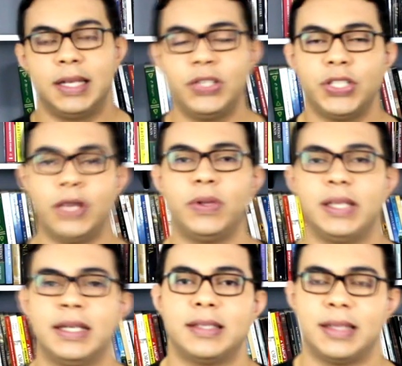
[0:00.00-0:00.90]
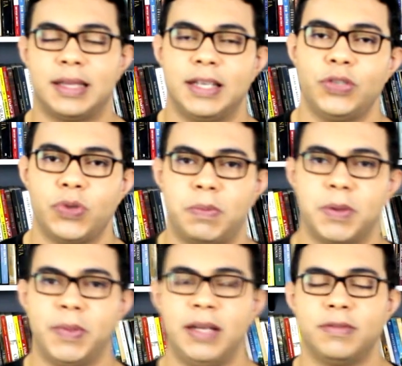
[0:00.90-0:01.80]
Desde que eu li esse texto a
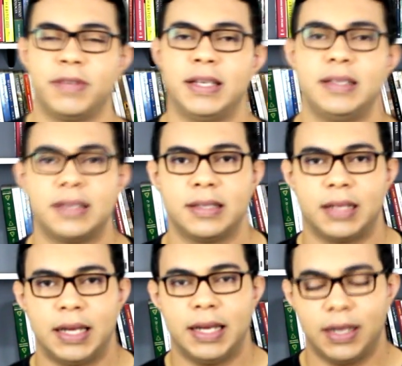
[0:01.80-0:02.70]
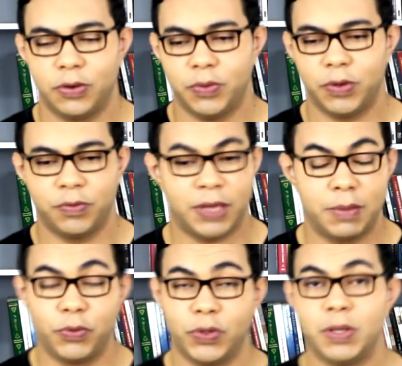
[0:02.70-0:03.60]
primeira vez, é, eu, eu
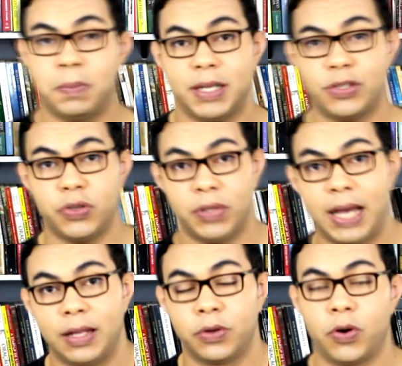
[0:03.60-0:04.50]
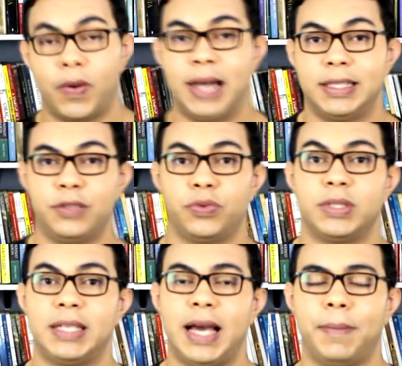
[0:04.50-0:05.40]
fiquei muito impressionado com a
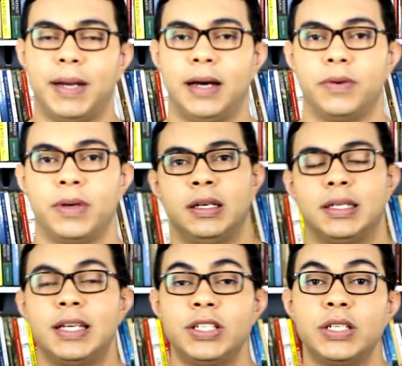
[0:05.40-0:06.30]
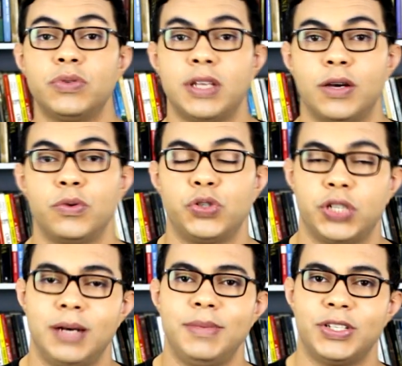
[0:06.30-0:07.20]
atitude de Abraão. Desde que o Senhor
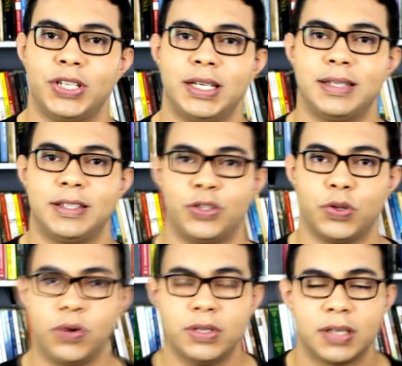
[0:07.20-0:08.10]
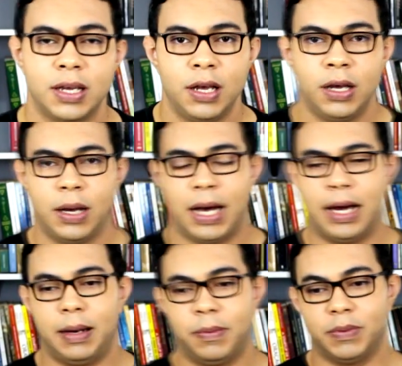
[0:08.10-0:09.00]
chama em Gênesis 12
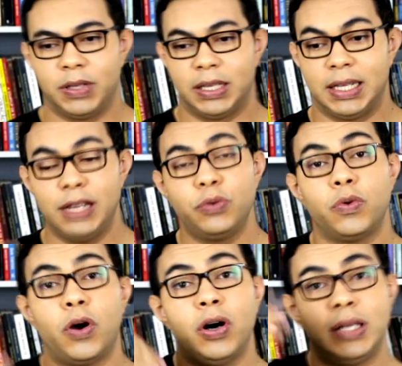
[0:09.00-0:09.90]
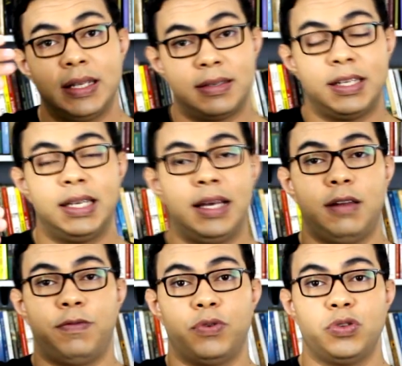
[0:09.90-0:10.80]
a dando ordens de que
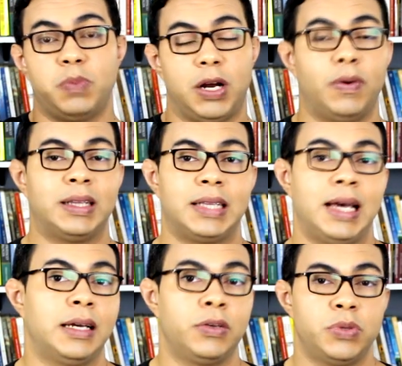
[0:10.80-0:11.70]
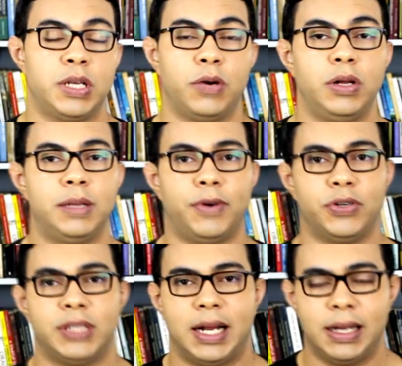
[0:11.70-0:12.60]
ele fosse para uma terra que o Senhor lhe
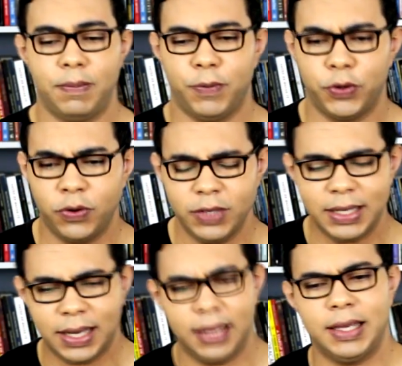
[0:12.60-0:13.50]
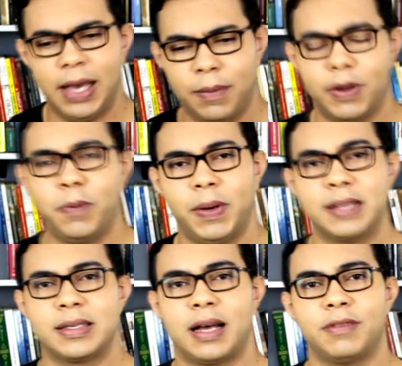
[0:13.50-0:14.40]
mostraria. Por onde quer que Abraão
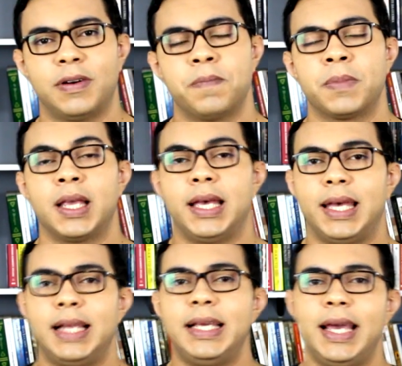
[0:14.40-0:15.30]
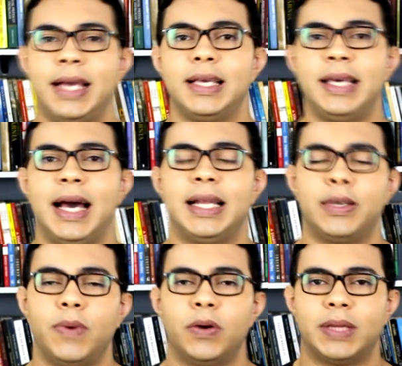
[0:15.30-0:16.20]
passava, ele erguia
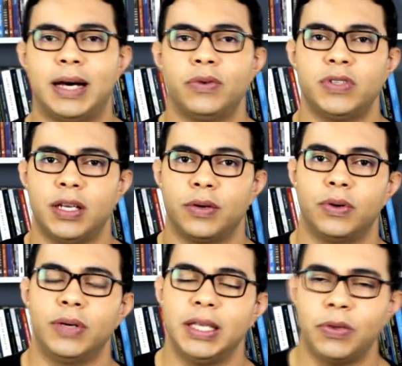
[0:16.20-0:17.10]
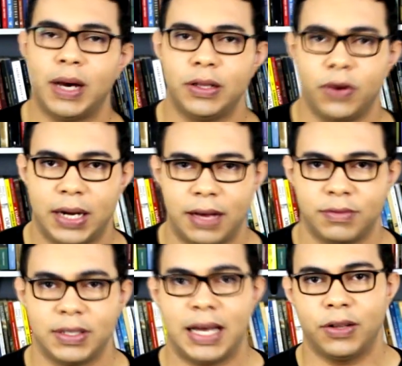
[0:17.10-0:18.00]
ali um altar ao Senhor e o
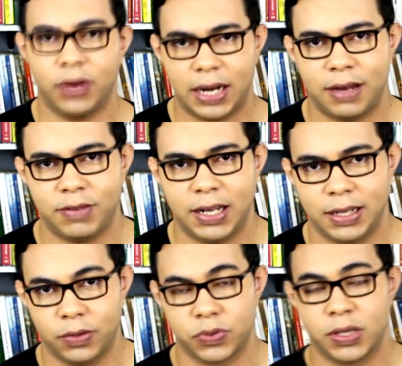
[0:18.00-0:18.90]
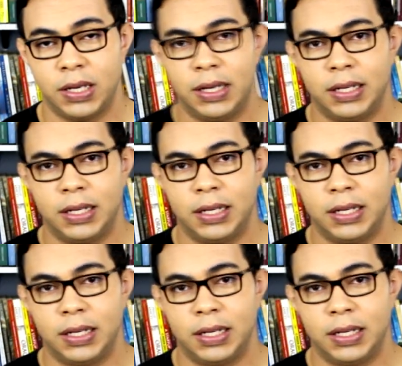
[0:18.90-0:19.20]
adorava, e adorava a Deus,